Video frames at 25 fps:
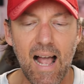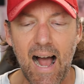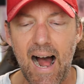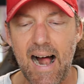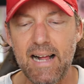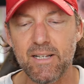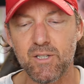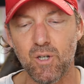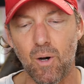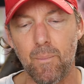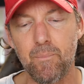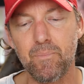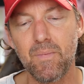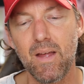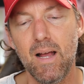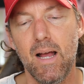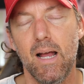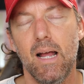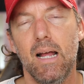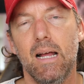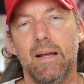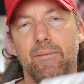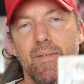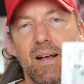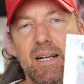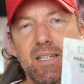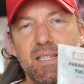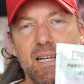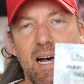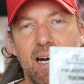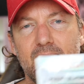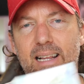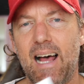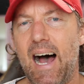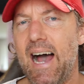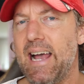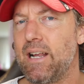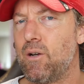Also, wie
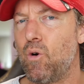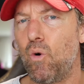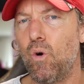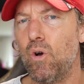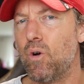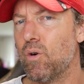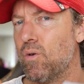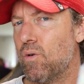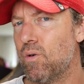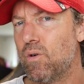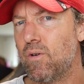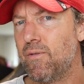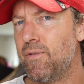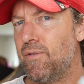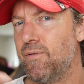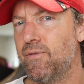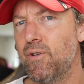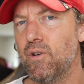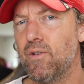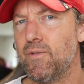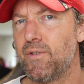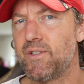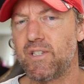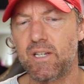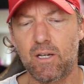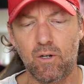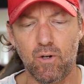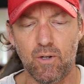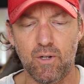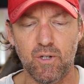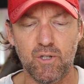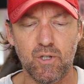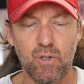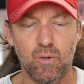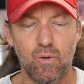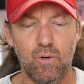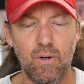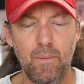gesagt, 1,50 Euro
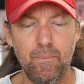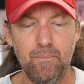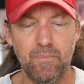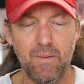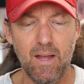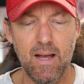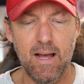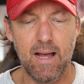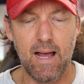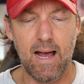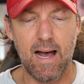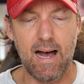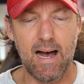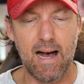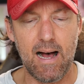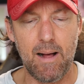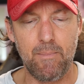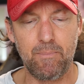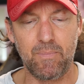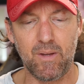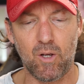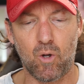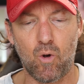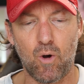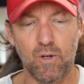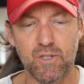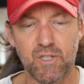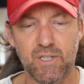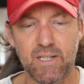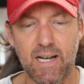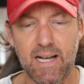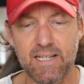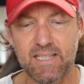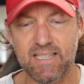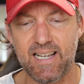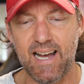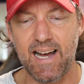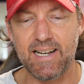oder so ähm,
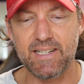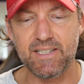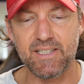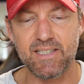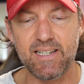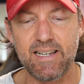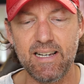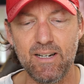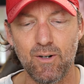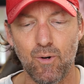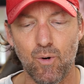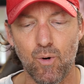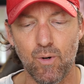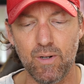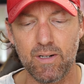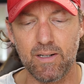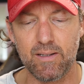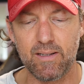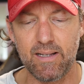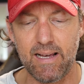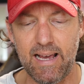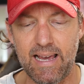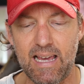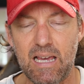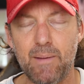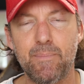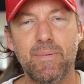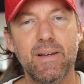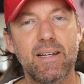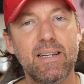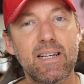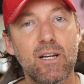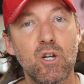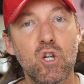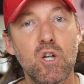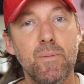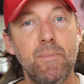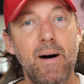kostet das Ganze und ich
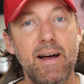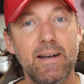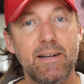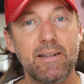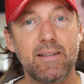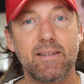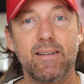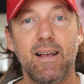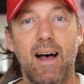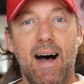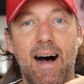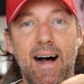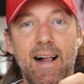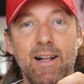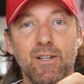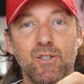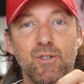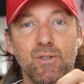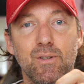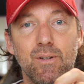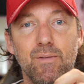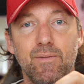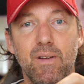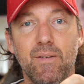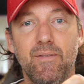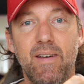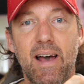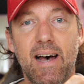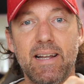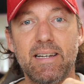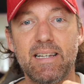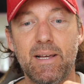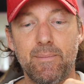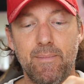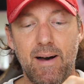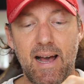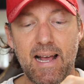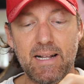bin gespannt. Also wir
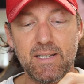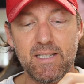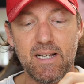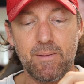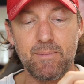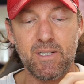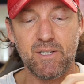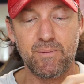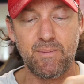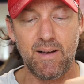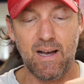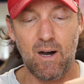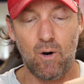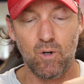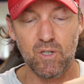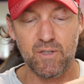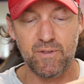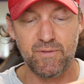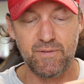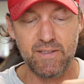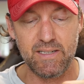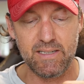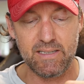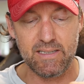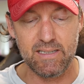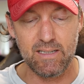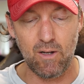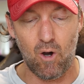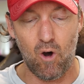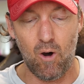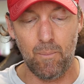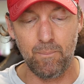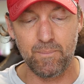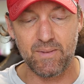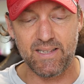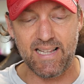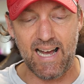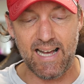werden gemeinsam das mal rausfinden,
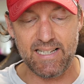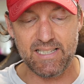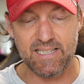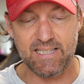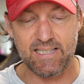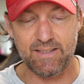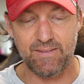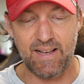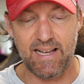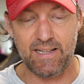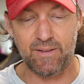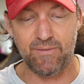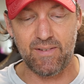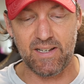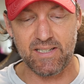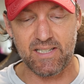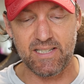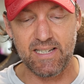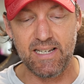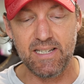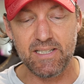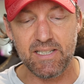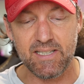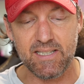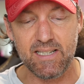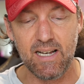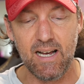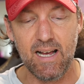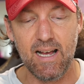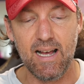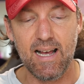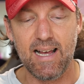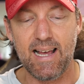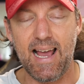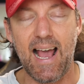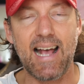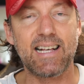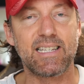ob das etwas ist.
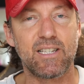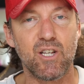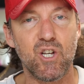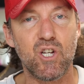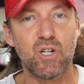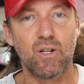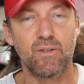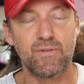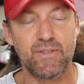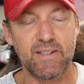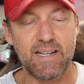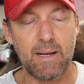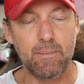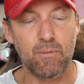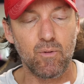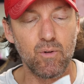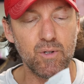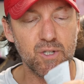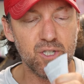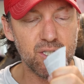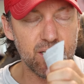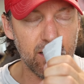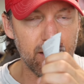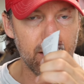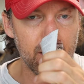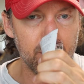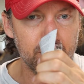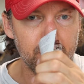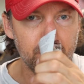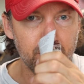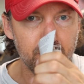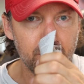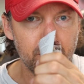Es ist schon verdammt günstig.